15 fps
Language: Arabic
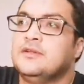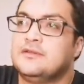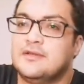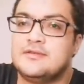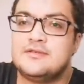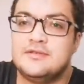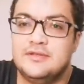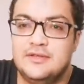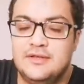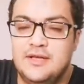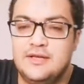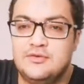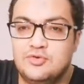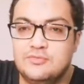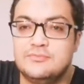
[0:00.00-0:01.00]
تصل
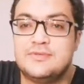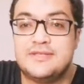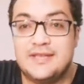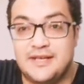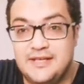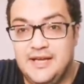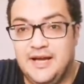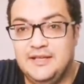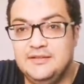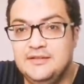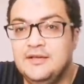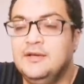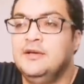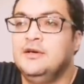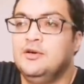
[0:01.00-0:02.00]
إليكم سريعا
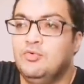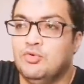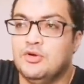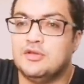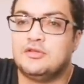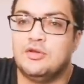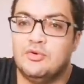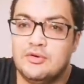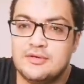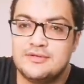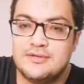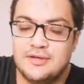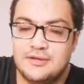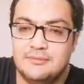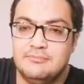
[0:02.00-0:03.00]

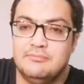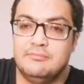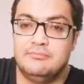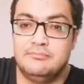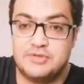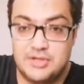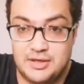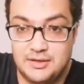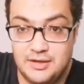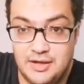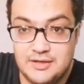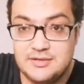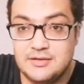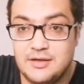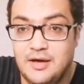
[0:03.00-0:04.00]
ونتواصل بشكل
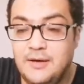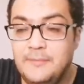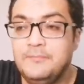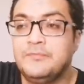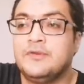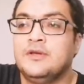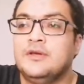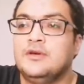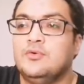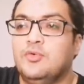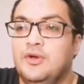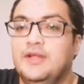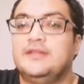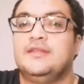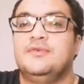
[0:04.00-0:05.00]
أسرع
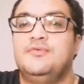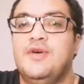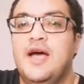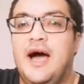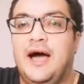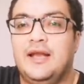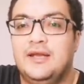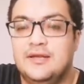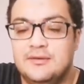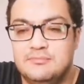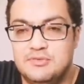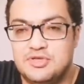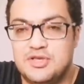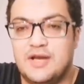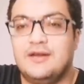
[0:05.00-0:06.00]
ونتفاعل
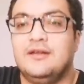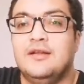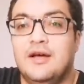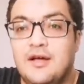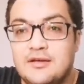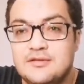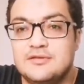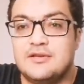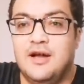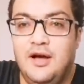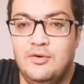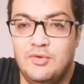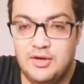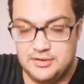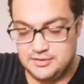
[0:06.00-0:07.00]
بشكل
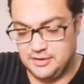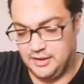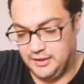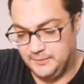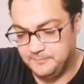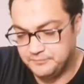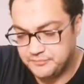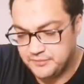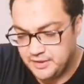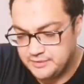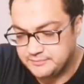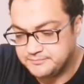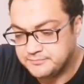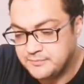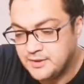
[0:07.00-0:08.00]
أسرع وأسرع طيب
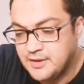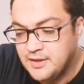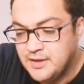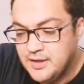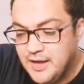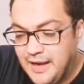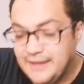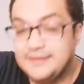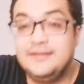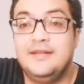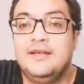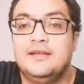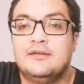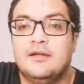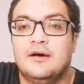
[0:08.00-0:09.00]
عندنا
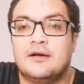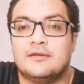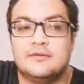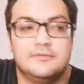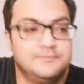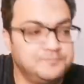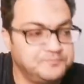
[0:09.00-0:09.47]
إيه النهاردة؟